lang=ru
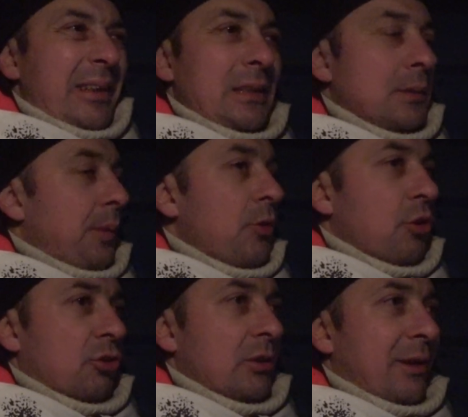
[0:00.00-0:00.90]
Не могу
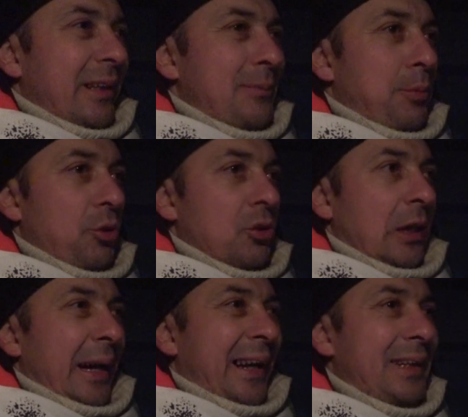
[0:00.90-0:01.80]
аж говорить, просто
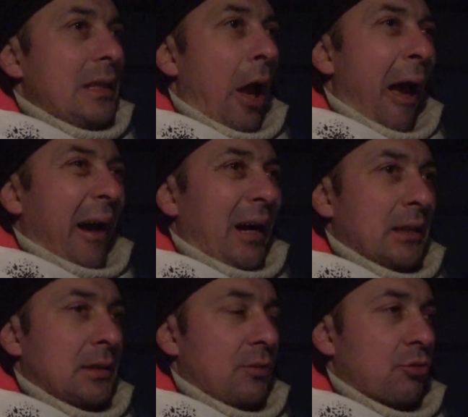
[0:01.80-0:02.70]

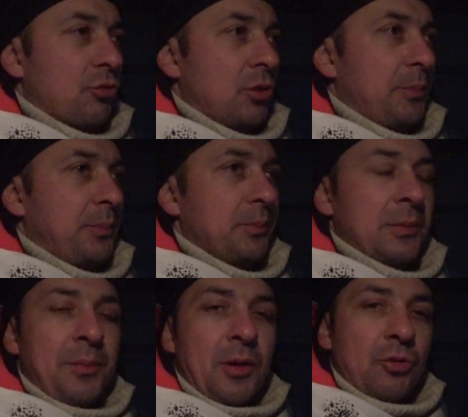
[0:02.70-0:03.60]
от того, что на
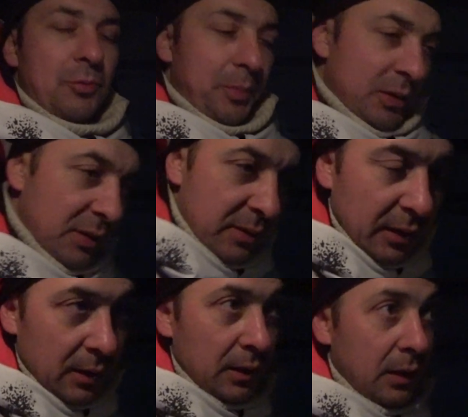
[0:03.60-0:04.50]
морозе
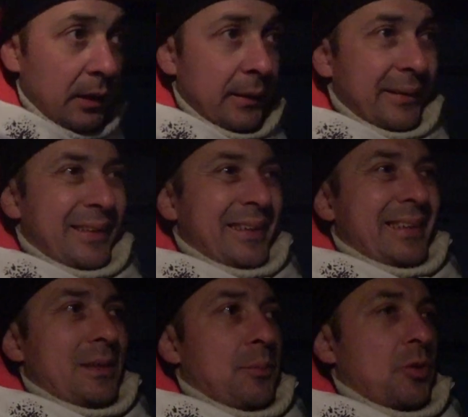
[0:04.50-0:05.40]
посидел,
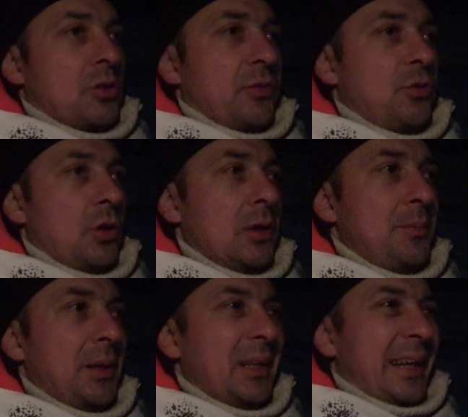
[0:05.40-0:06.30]
просто все
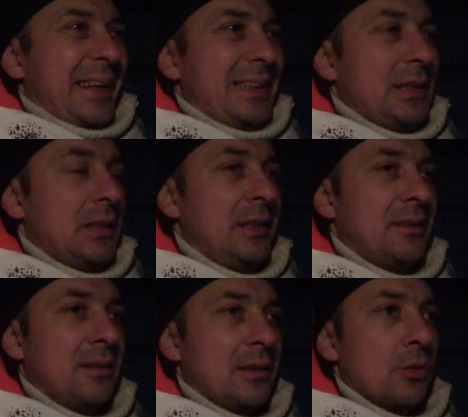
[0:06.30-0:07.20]
онемело. И
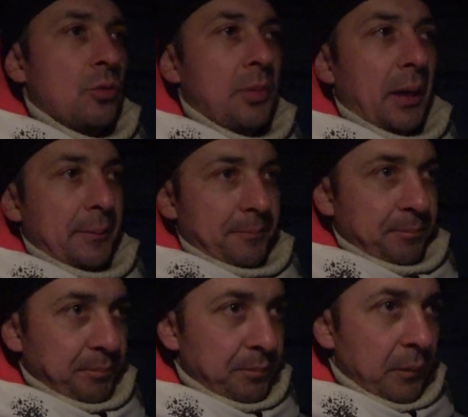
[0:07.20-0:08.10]
язык, и губы.
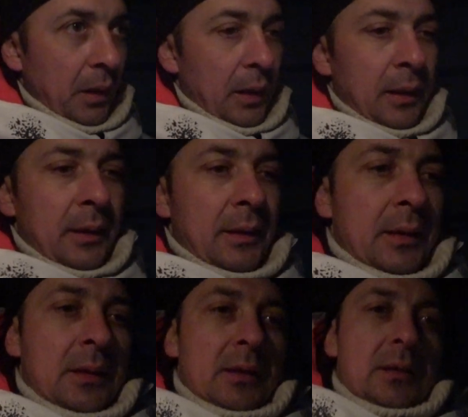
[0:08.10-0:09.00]

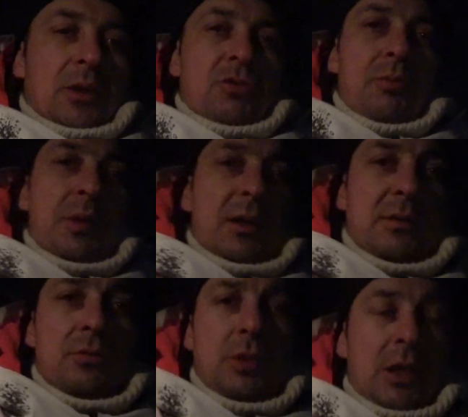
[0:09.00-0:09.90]
Так что,
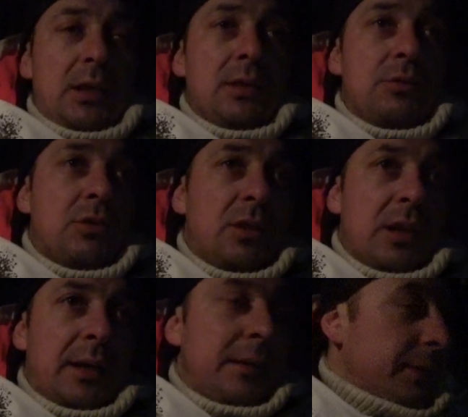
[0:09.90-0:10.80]
братцы, вот такие вот
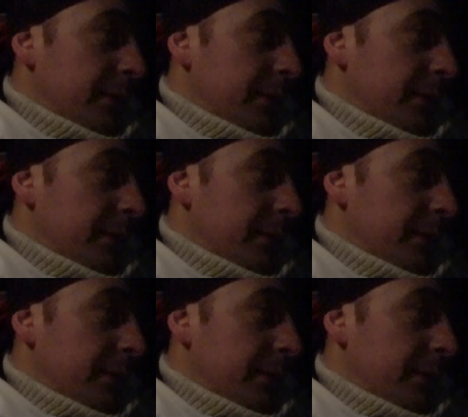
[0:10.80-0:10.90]
дела.